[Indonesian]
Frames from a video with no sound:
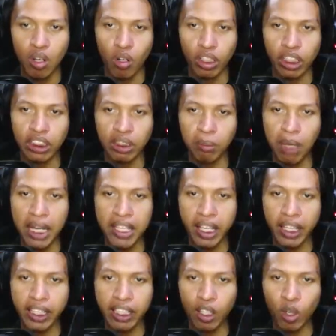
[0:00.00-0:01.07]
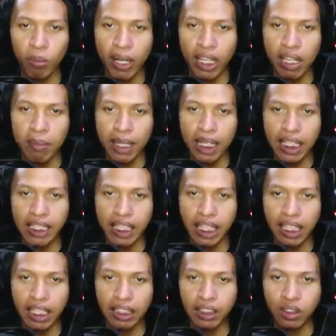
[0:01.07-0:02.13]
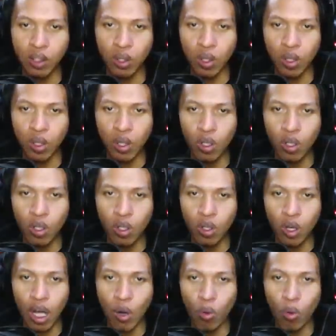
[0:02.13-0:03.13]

Oke sebanyak ini lo panah-panahnya Let's go